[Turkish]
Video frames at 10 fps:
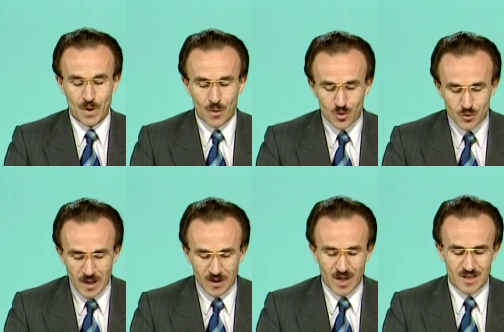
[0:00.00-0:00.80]

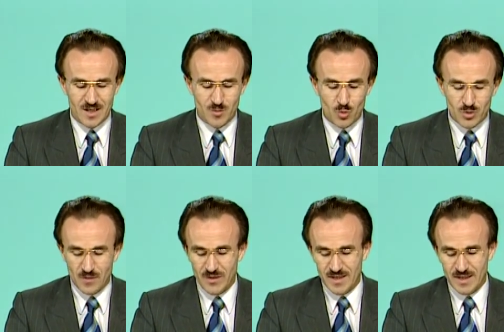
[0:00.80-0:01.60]
Osman Gazi'nin
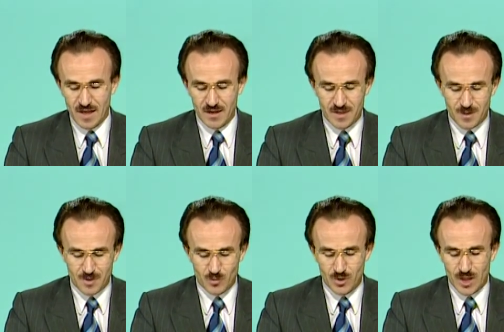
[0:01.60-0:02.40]
Bursa fethinden kısa
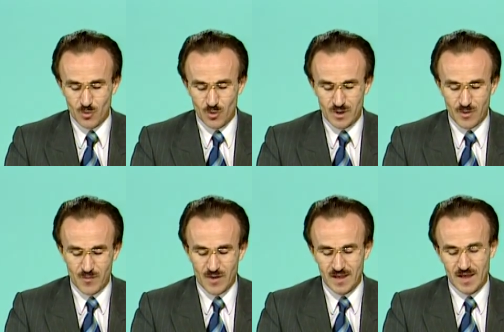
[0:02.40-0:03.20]
bir müddet önce
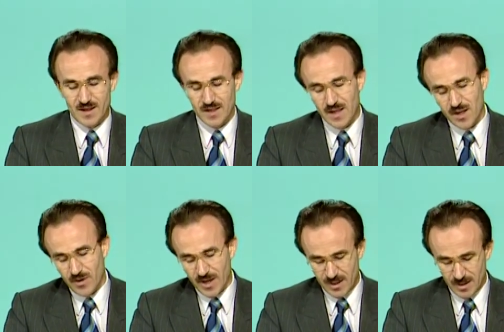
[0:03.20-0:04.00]
vefat ettiği de
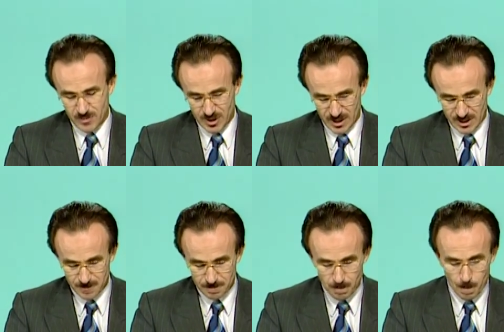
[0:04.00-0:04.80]
rivayet edilmiştir.
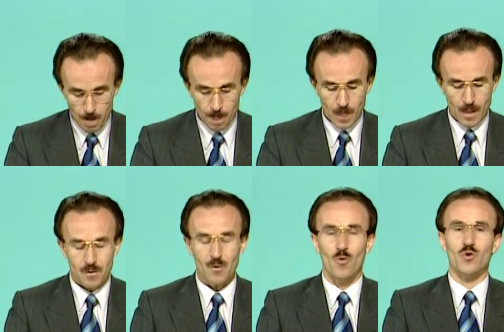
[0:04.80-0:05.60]

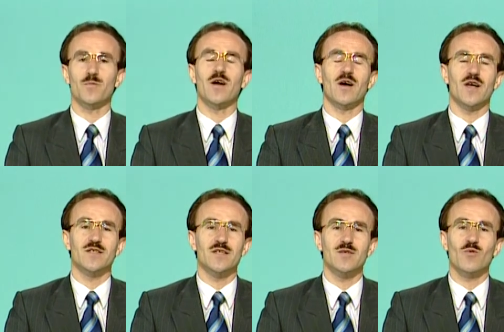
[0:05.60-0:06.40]
Osman
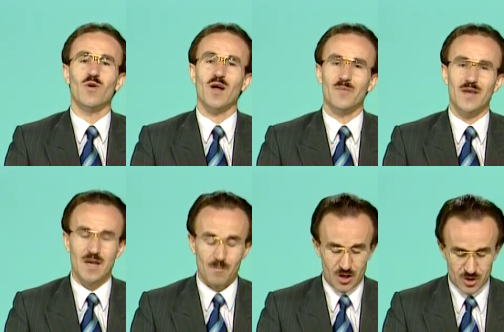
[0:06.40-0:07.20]
Gazi'nin Orhan
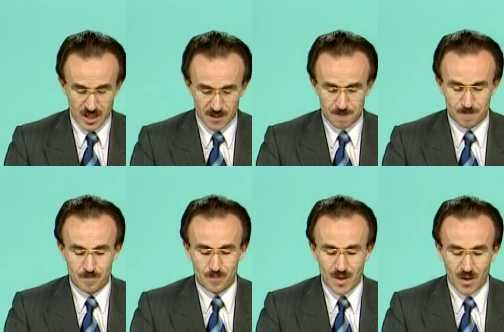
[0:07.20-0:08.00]
Bey'den başka
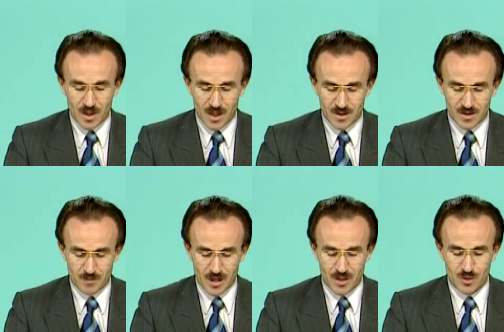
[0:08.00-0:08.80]

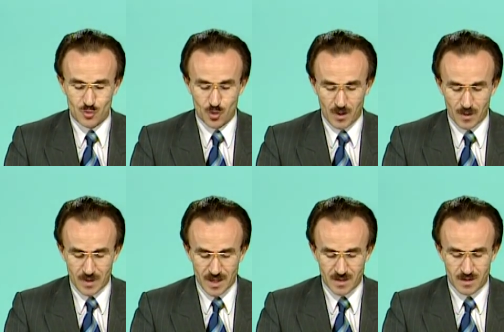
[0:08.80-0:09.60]
Alaaddin Bey,
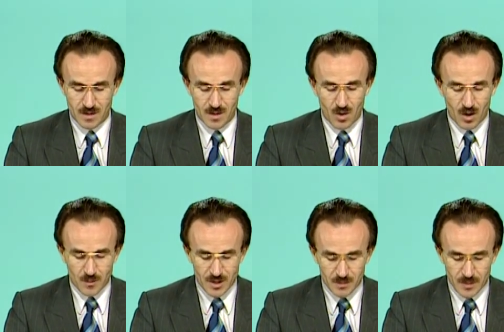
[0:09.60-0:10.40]
Çoban Bey,
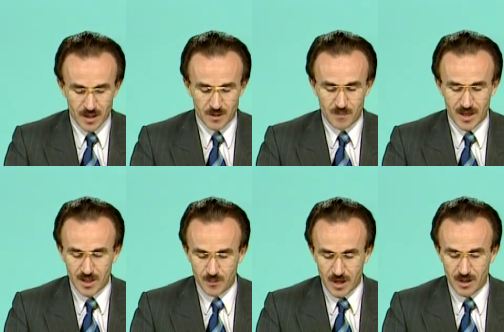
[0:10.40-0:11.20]
Hamit Bey,
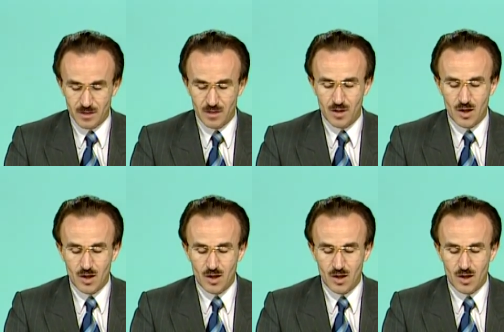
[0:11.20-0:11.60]
Melik Bey,